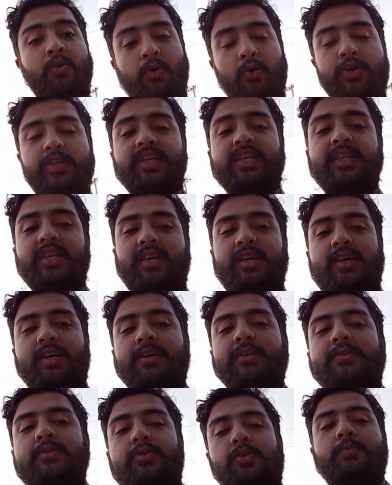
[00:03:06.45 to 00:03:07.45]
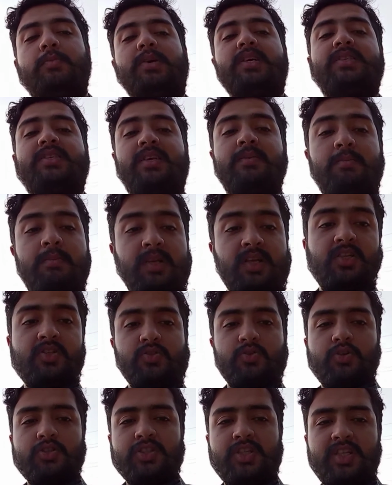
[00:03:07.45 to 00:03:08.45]
हो के दिखा तो बस अब मैंने
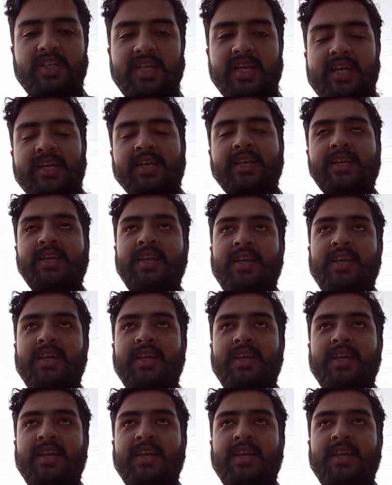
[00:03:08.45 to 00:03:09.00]
सोच लिया